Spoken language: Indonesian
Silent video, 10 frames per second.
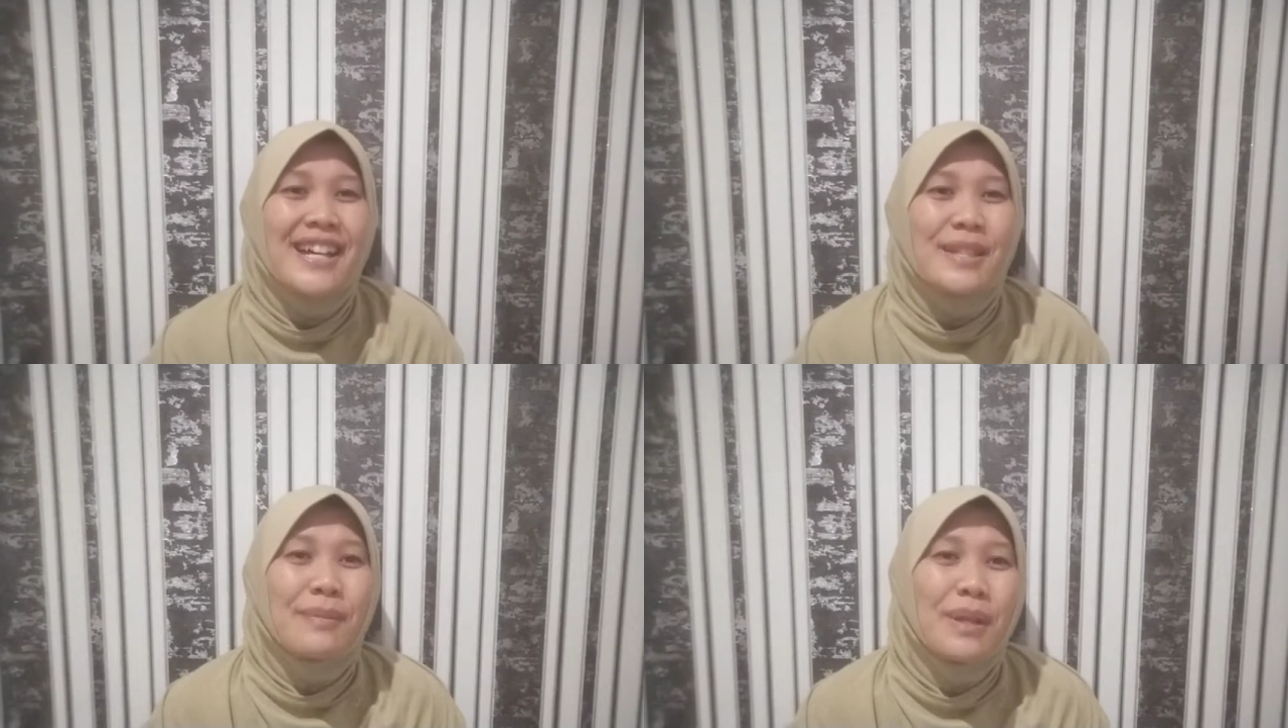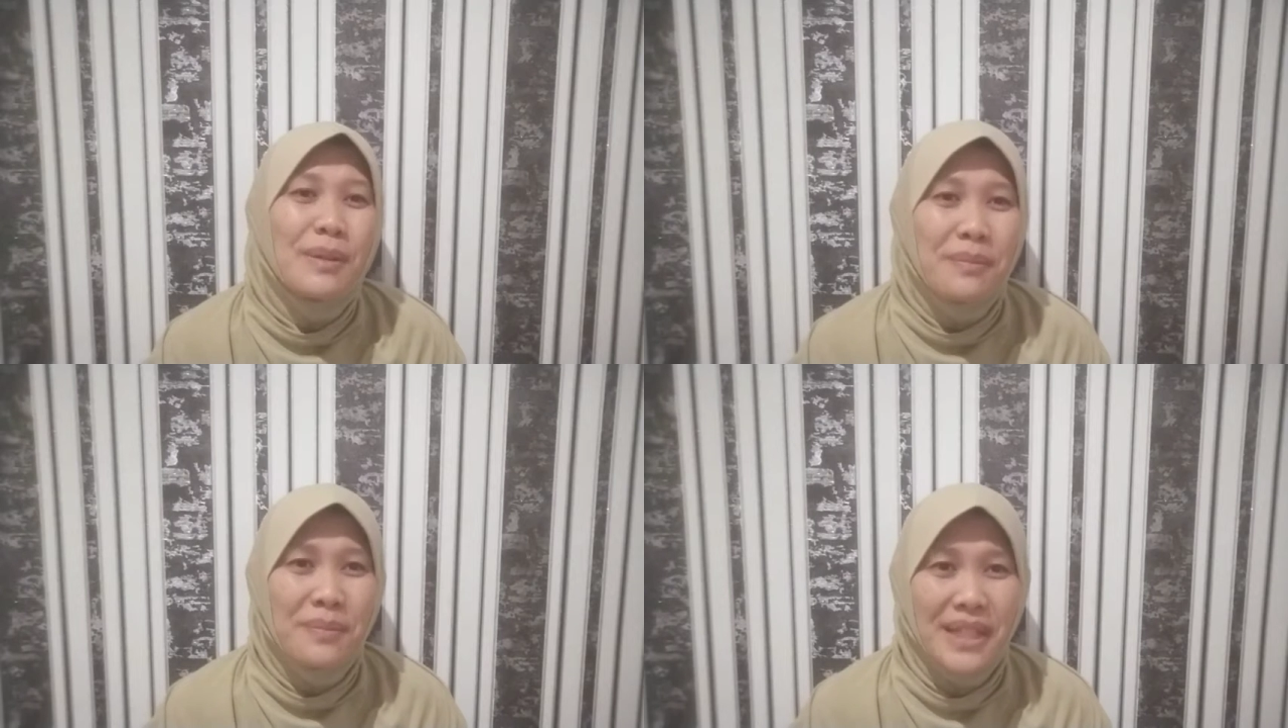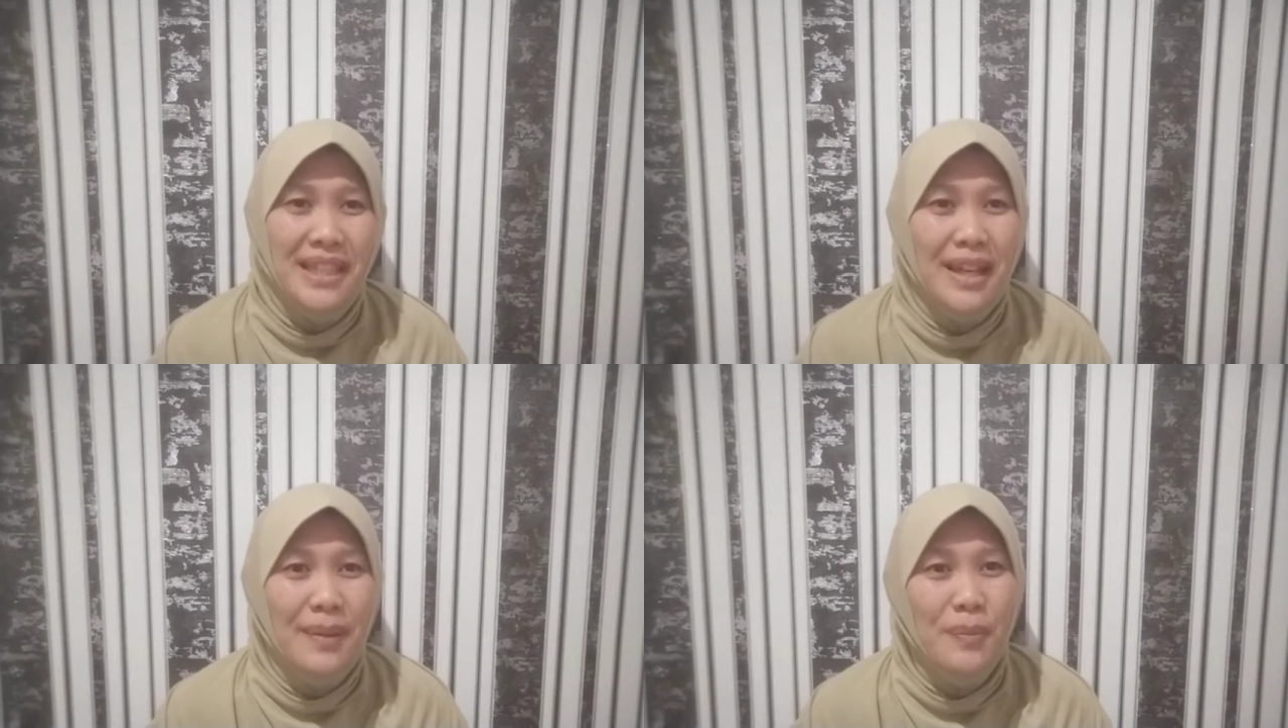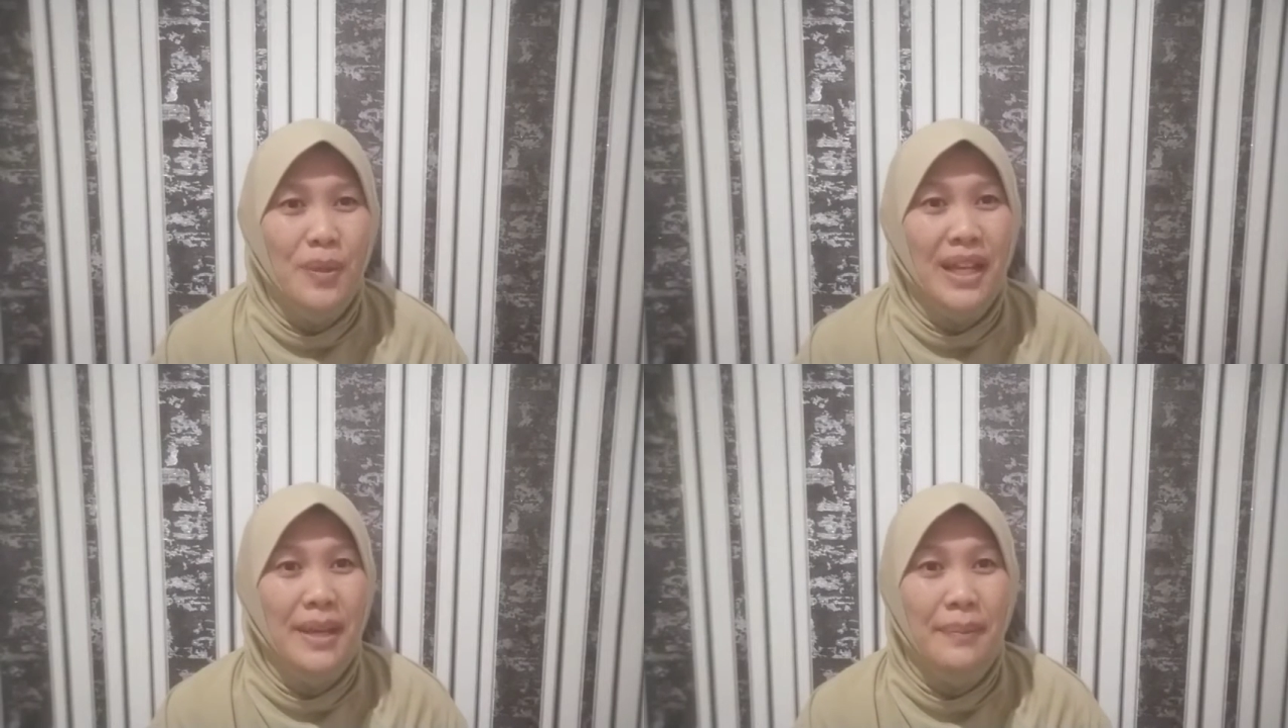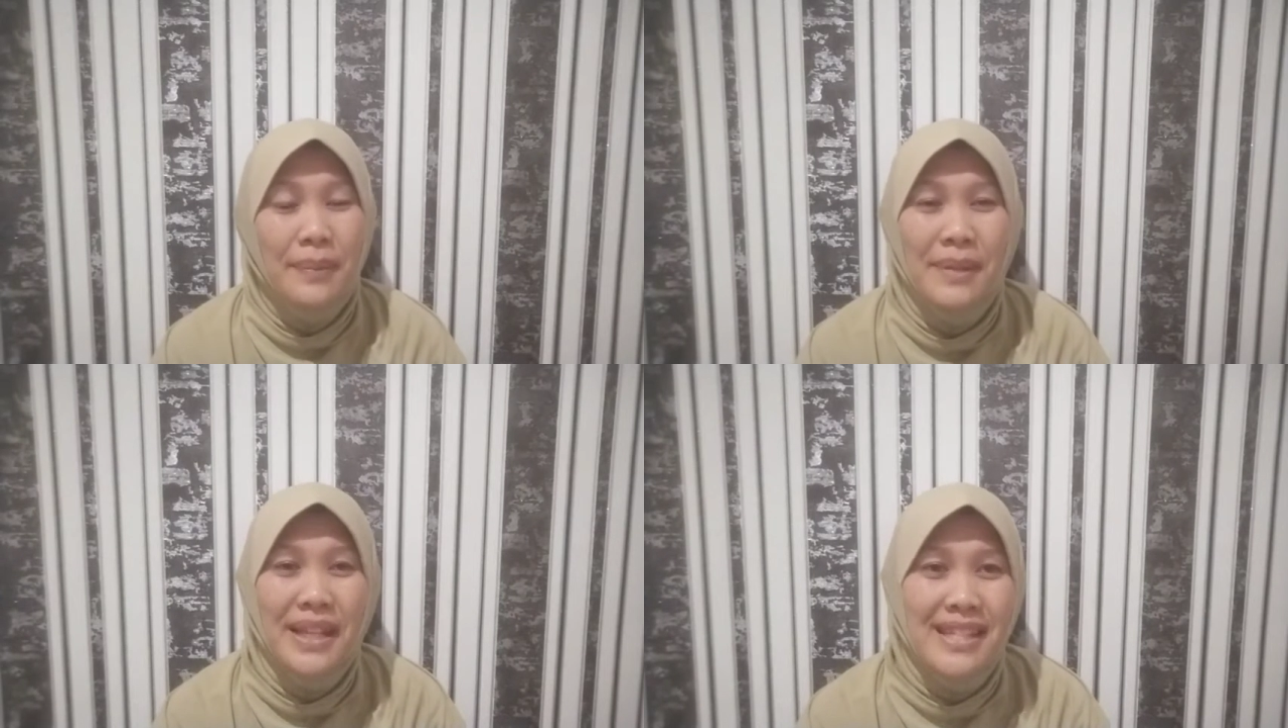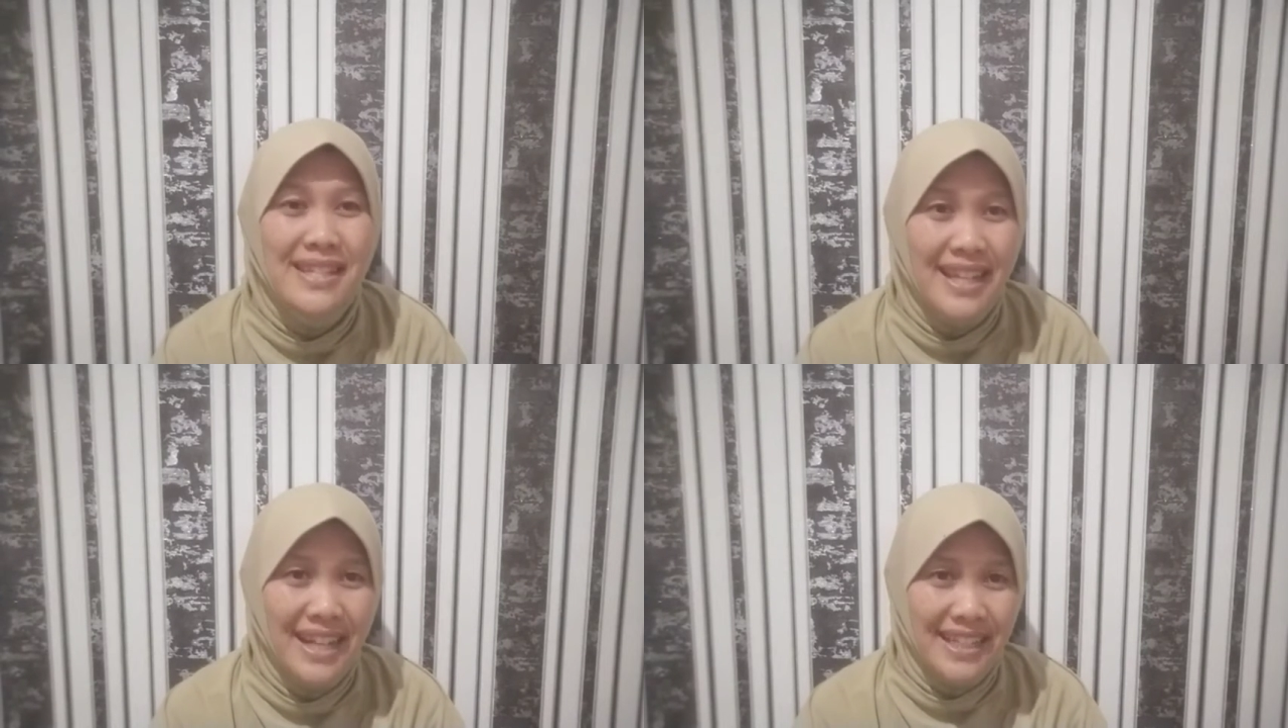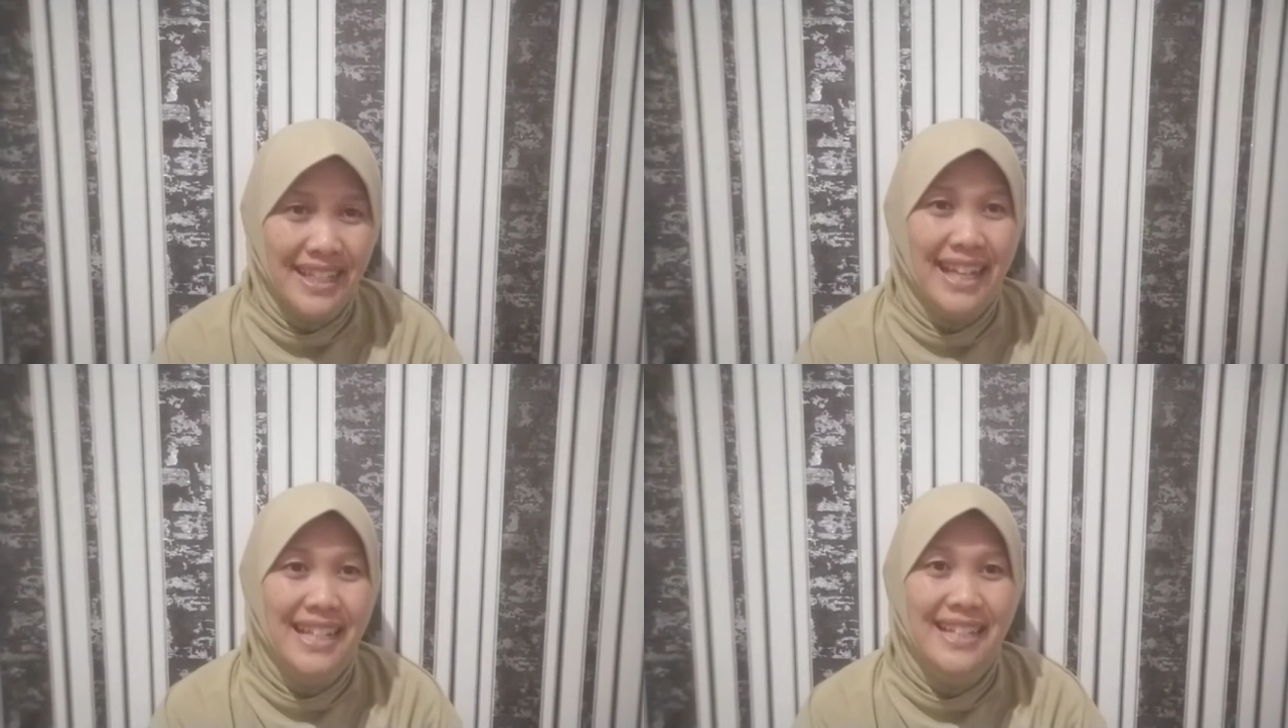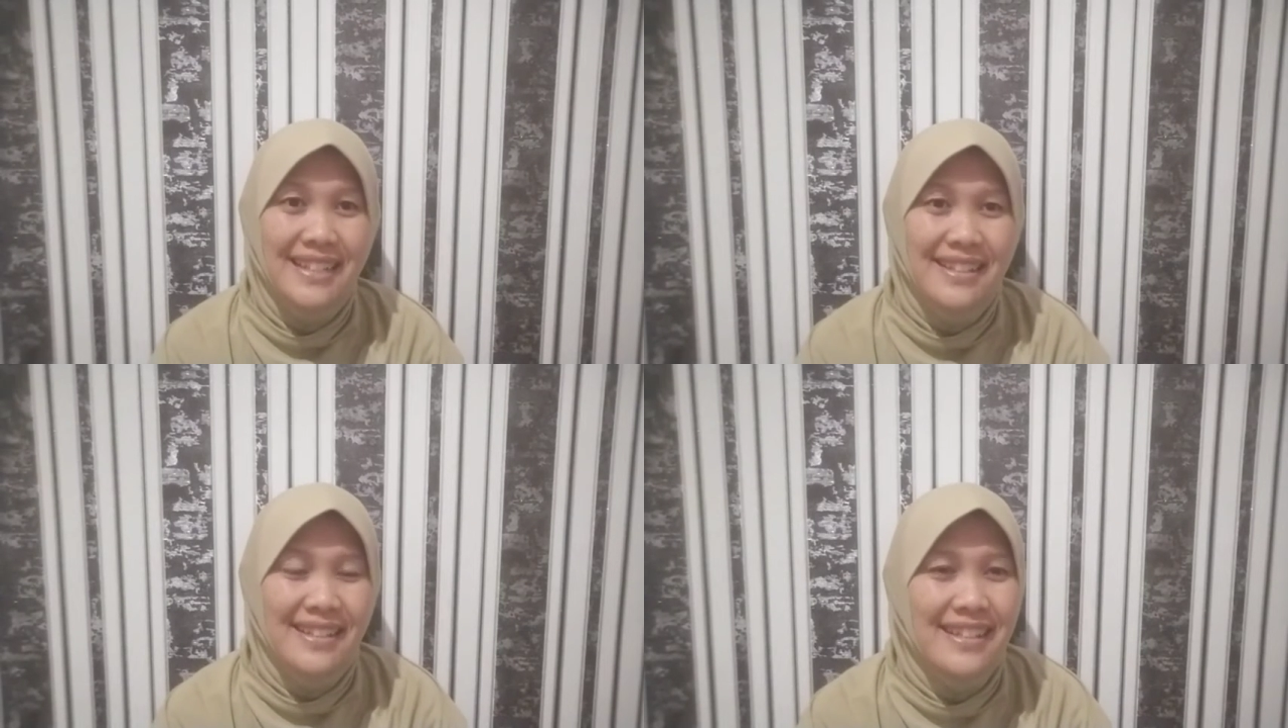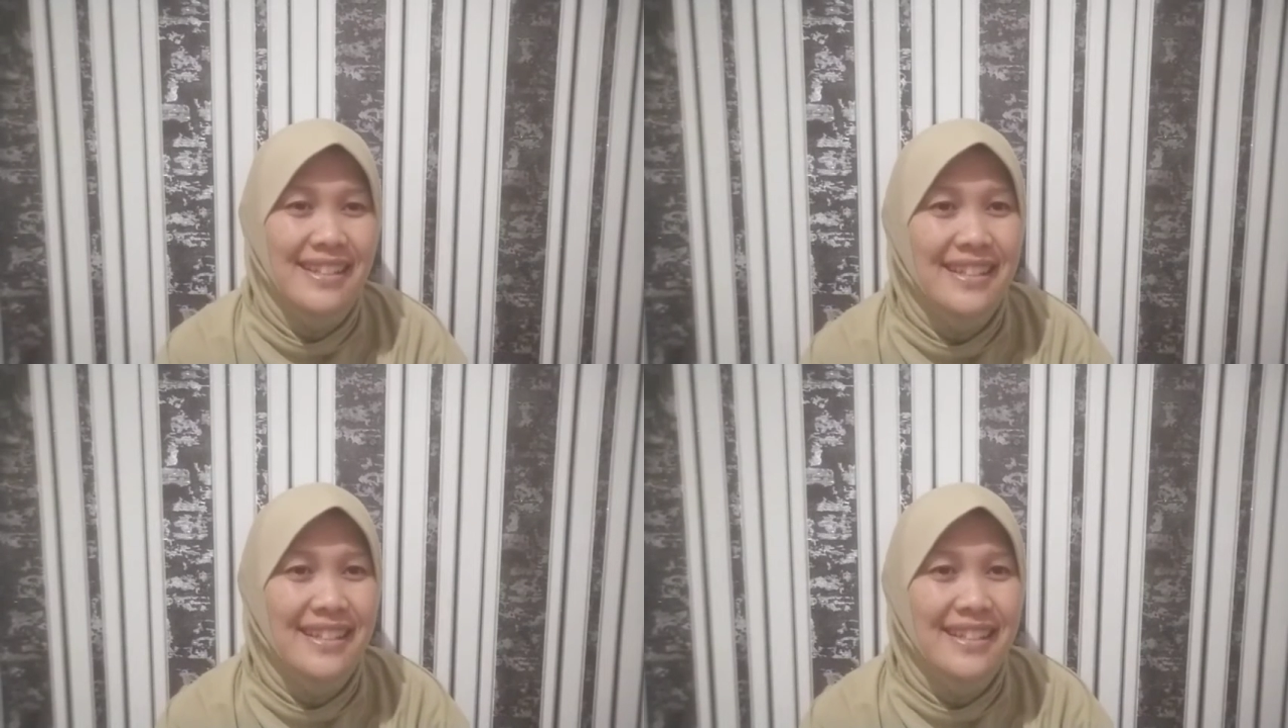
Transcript: Sebelum kita mulai pembelajaran kali ini,